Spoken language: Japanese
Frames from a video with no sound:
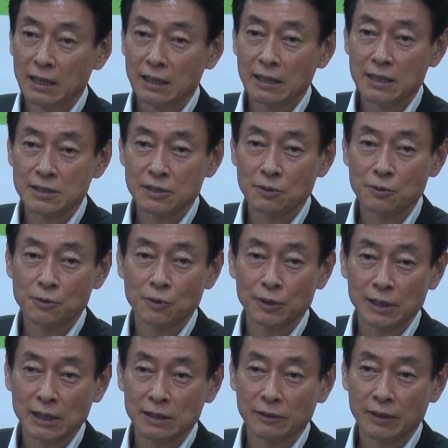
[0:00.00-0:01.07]
感染を広
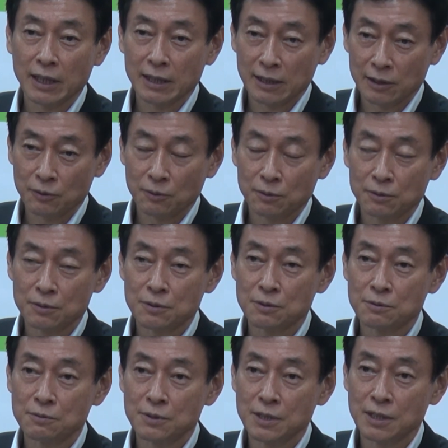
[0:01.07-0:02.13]
げたんではないかと
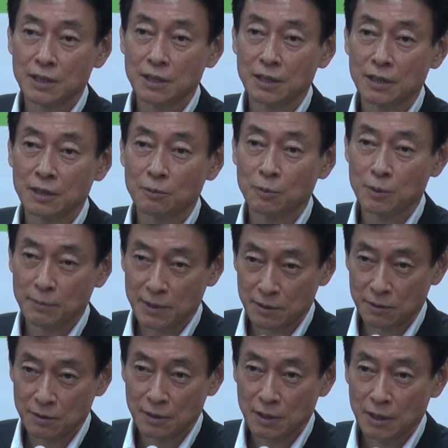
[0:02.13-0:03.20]
いうふうに思いま
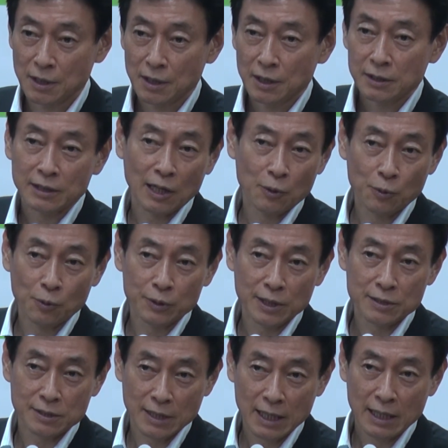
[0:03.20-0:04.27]
す。他方
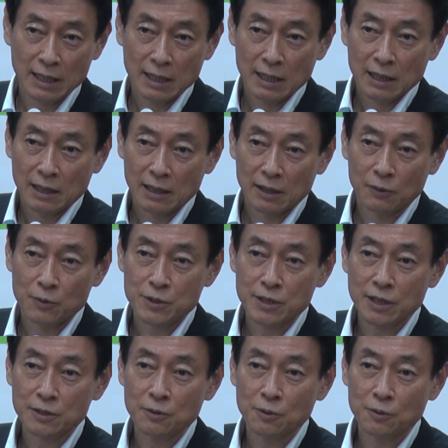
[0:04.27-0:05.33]
ですね、ご指
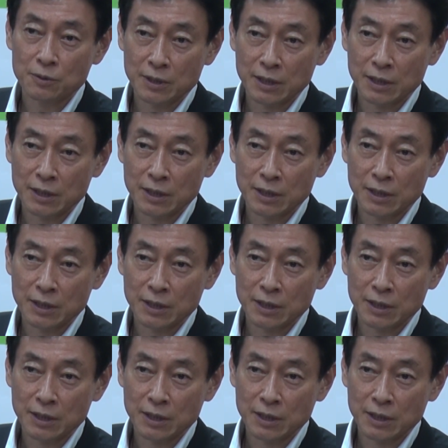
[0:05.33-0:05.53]
摘のよう